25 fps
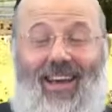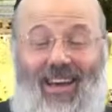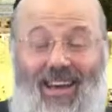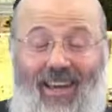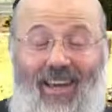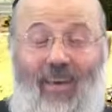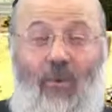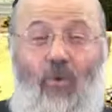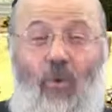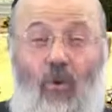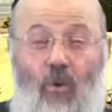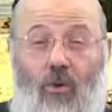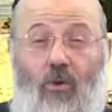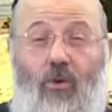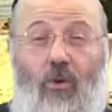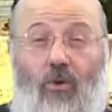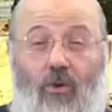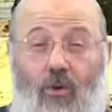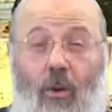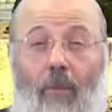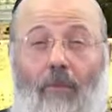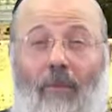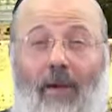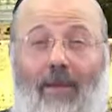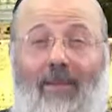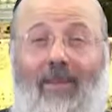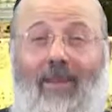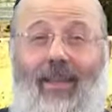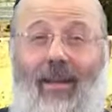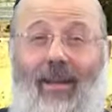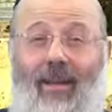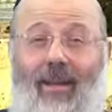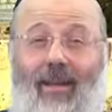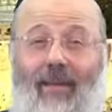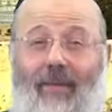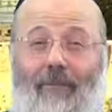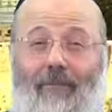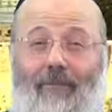Et donc notre
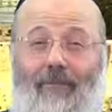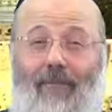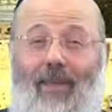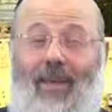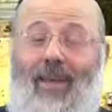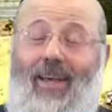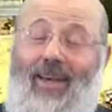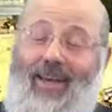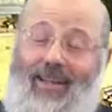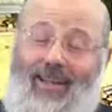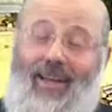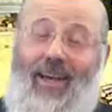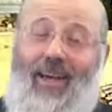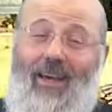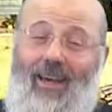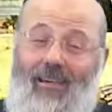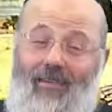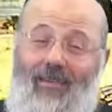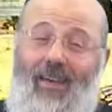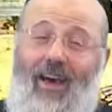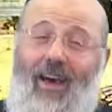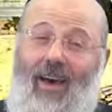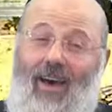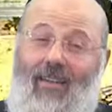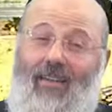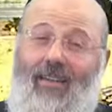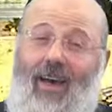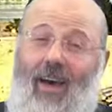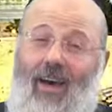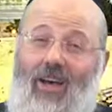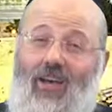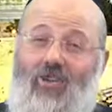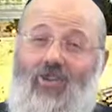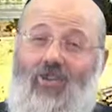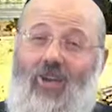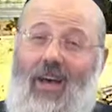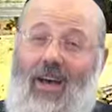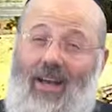Mandel est arrivé à un
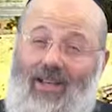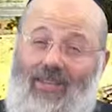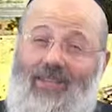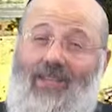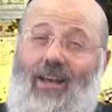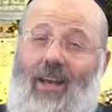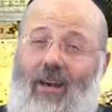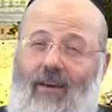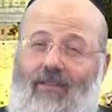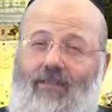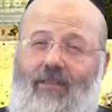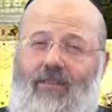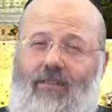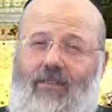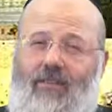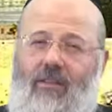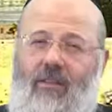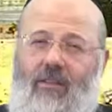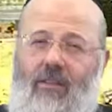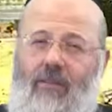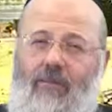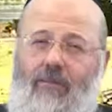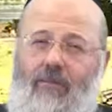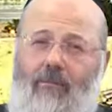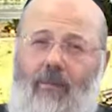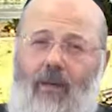âge assez avancé.